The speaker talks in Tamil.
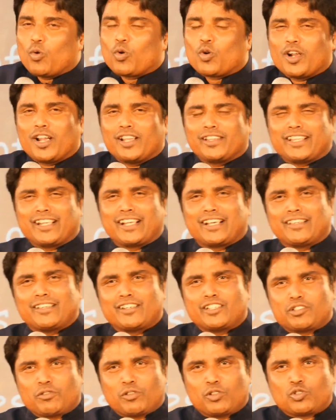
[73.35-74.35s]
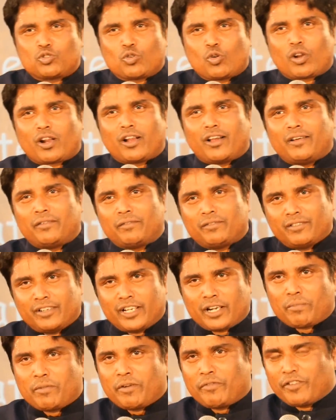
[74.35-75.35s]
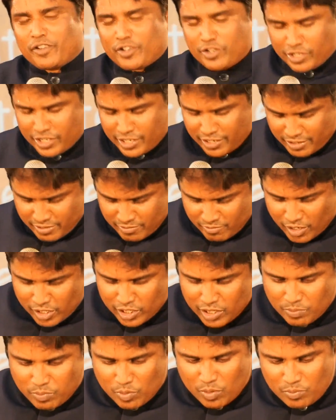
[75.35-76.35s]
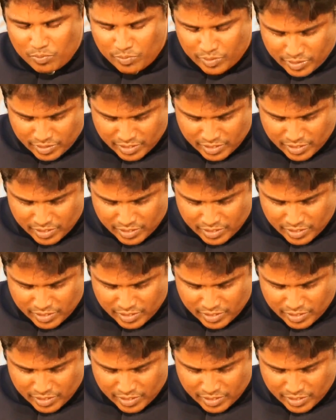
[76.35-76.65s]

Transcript: ஒரு நாள் தீர்க்கதரிசி வந்து சொல்கிறான் லெட் மீ ஃபினிஷ் இட் வாசிப்போம்